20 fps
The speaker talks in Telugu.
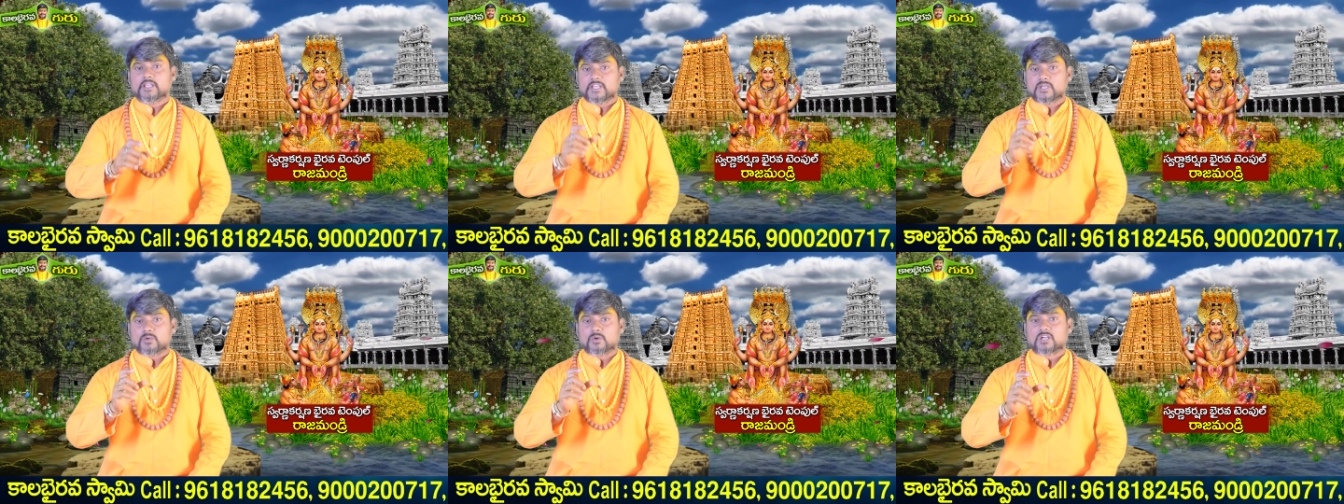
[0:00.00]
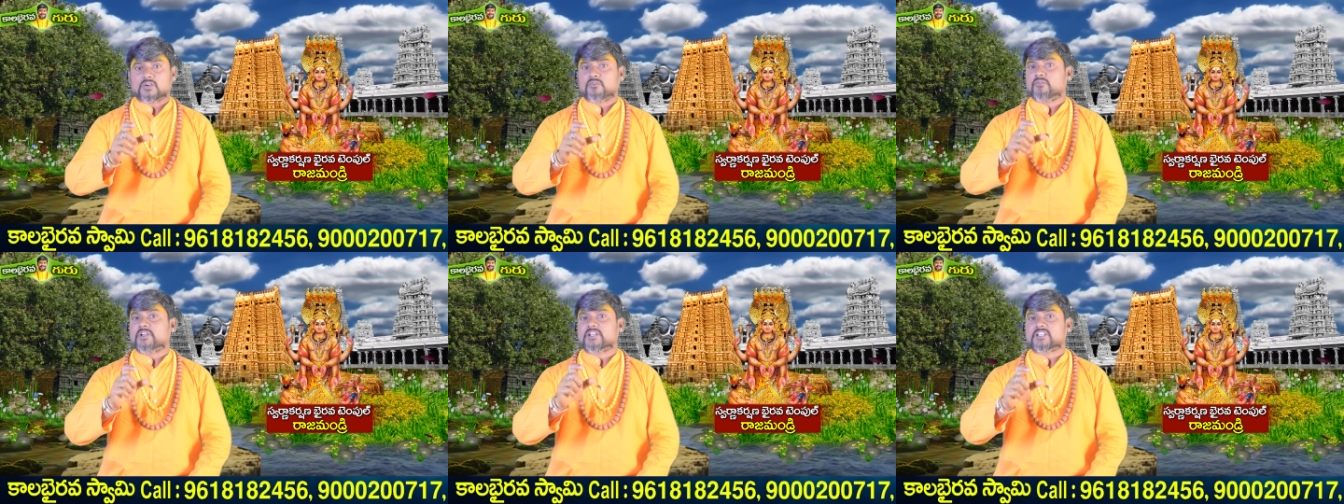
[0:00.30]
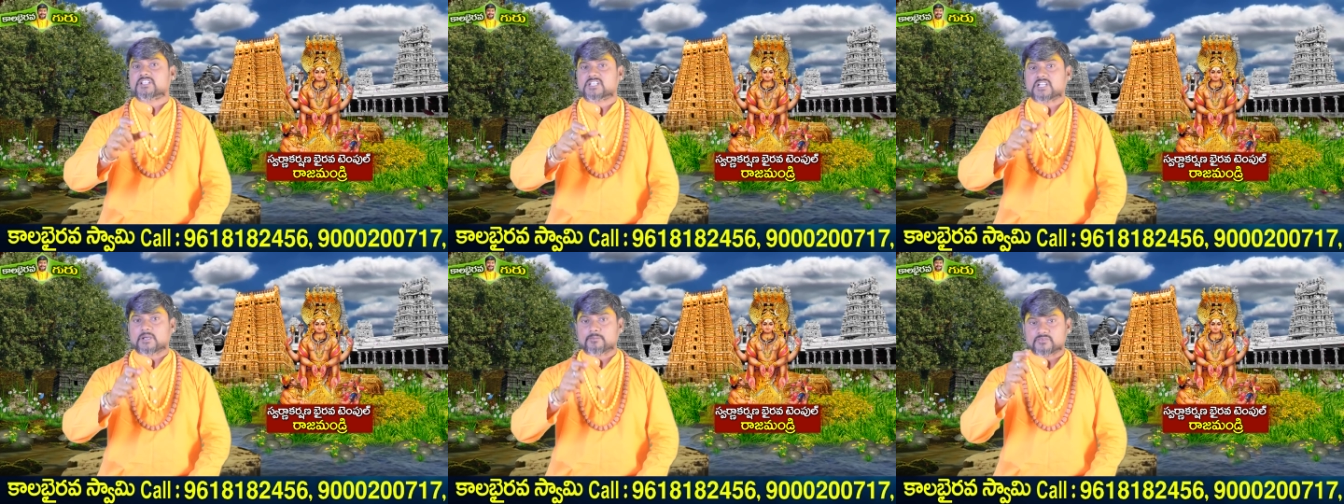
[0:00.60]
ఈ యొక్క
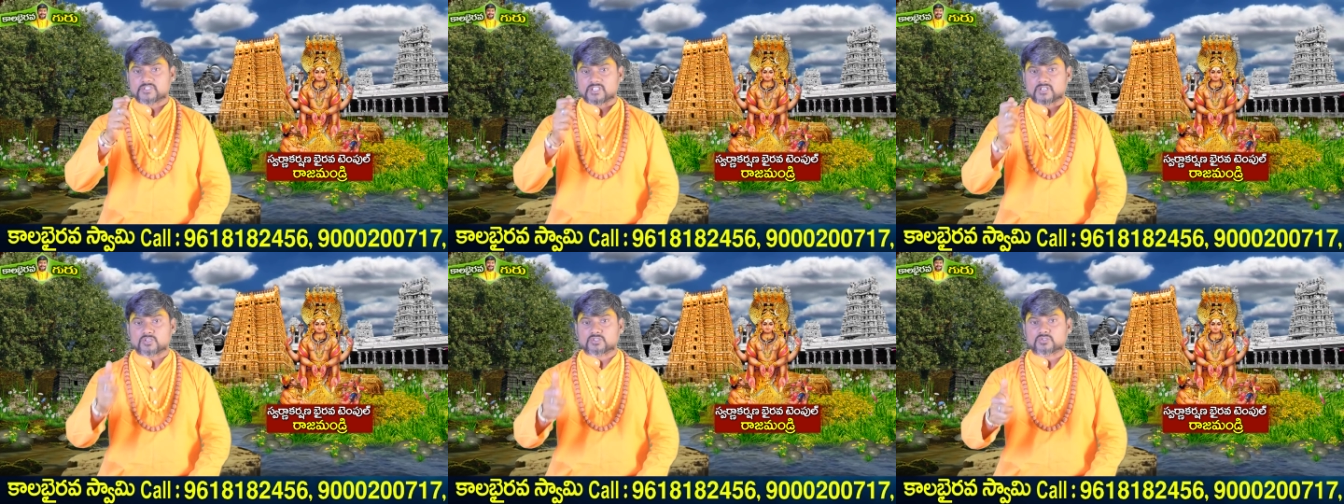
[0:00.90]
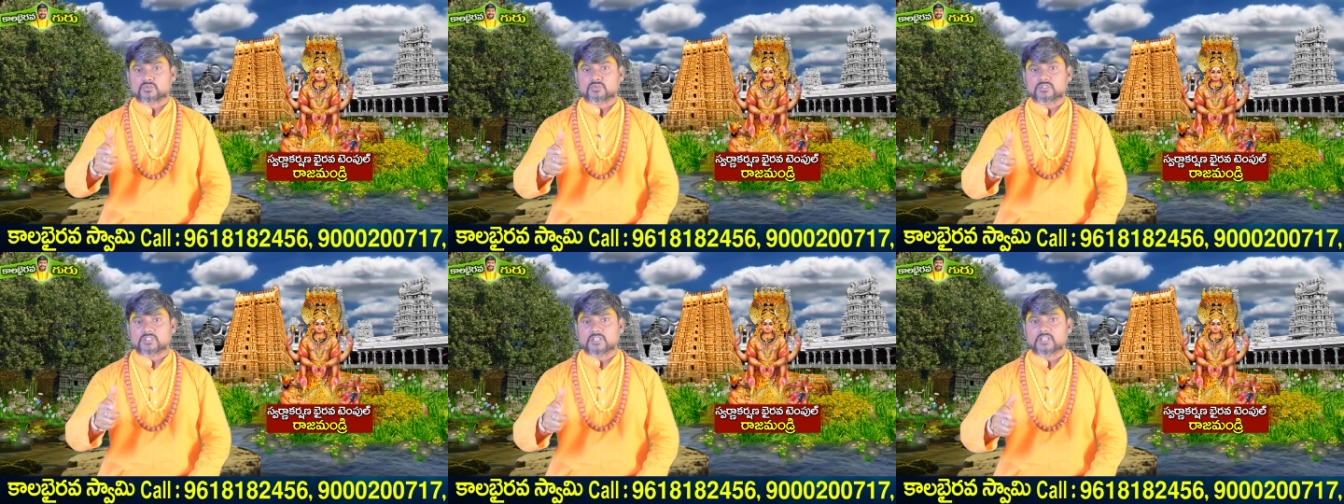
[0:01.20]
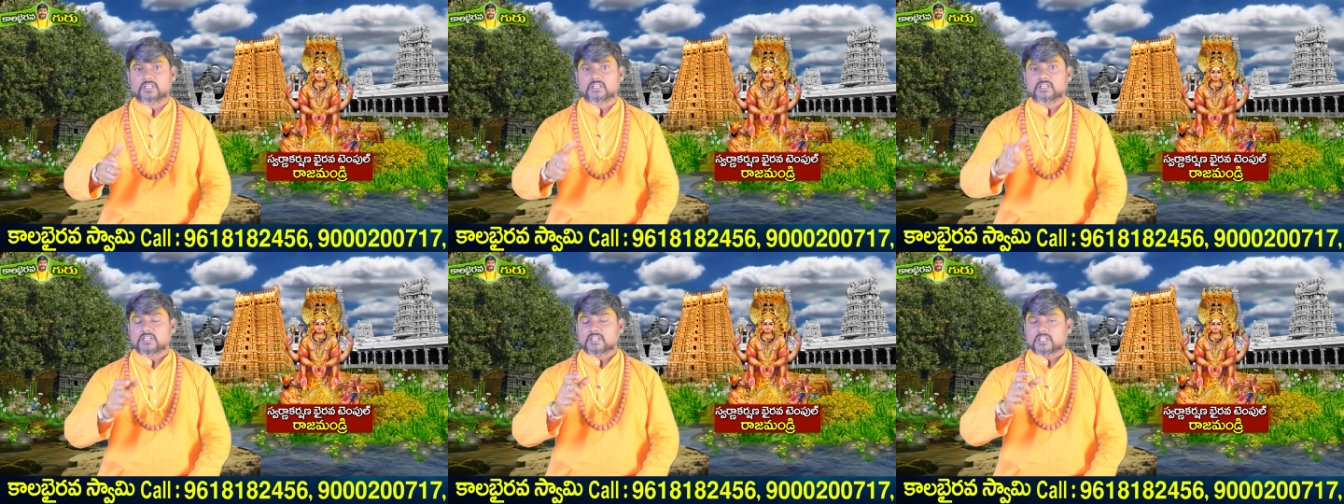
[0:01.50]
వర్క్షాప్
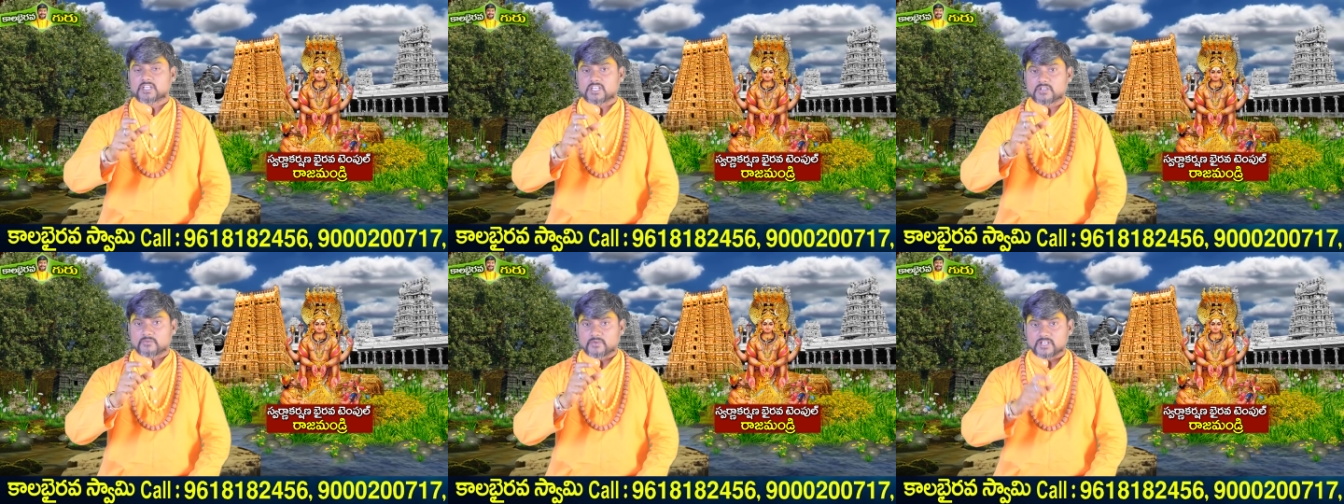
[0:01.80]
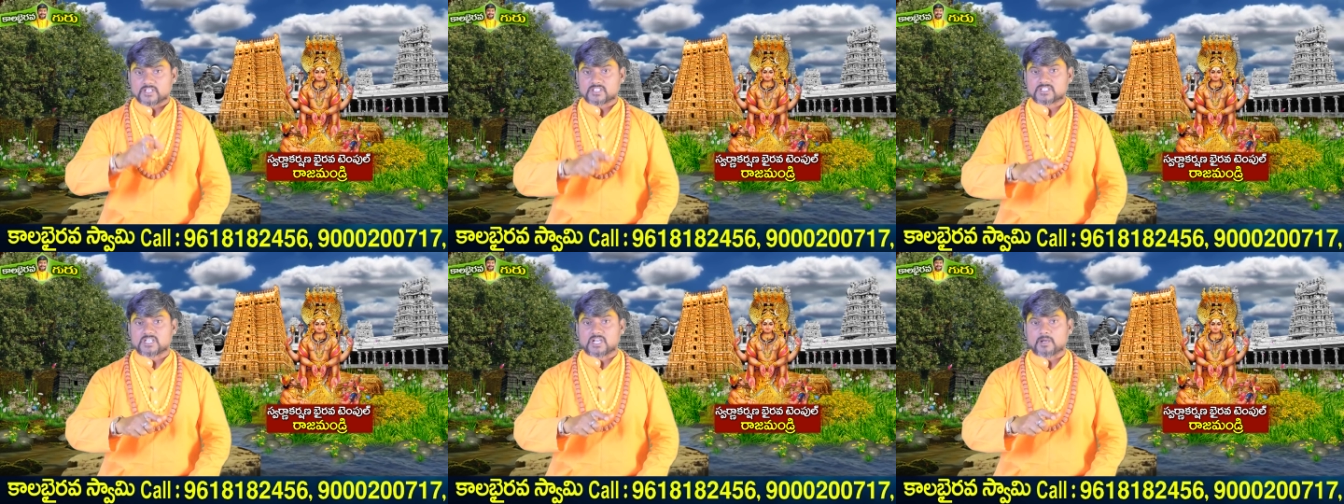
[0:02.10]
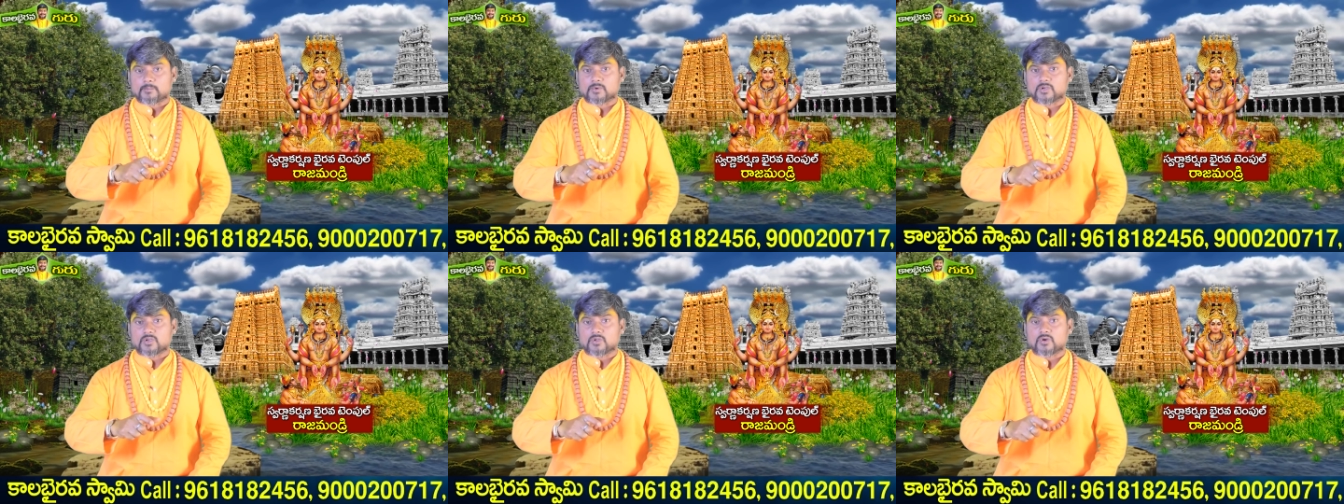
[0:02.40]
జరుగుతుంది ఈ
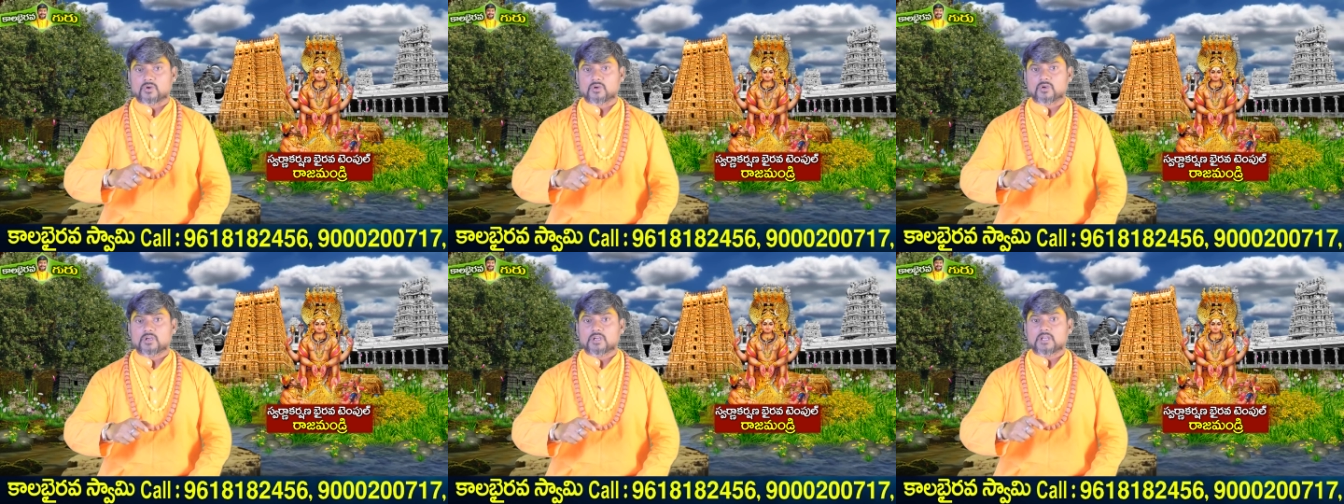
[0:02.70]
వర్క్షాప్లో